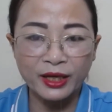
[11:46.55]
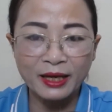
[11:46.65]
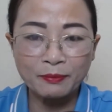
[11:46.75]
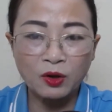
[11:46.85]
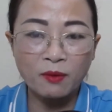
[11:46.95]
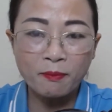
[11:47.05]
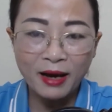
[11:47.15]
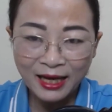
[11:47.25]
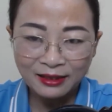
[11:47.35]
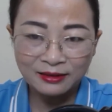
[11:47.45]
em có
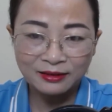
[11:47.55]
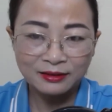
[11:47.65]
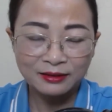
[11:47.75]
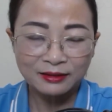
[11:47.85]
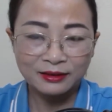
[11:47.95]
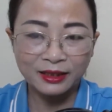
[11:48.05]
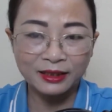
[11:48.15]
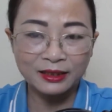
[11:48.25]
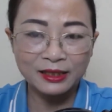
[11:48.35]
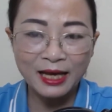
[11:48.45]
mang,
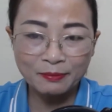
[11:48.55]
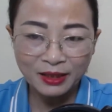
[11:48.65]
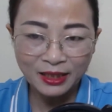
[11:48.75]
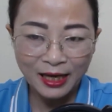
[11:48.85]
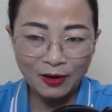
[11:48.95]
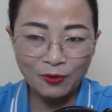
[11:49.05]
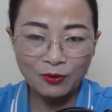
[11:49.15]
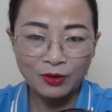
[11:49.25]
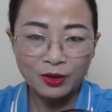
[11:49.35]
thì làm thế nào?